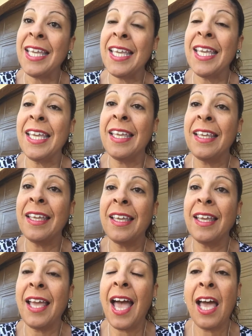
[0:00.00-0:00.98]
Y
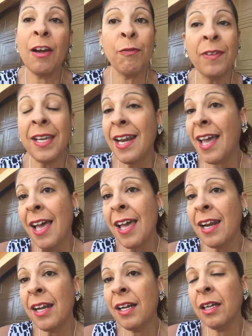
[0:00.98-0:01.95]
al
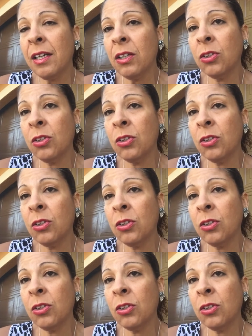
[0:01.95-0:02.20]
final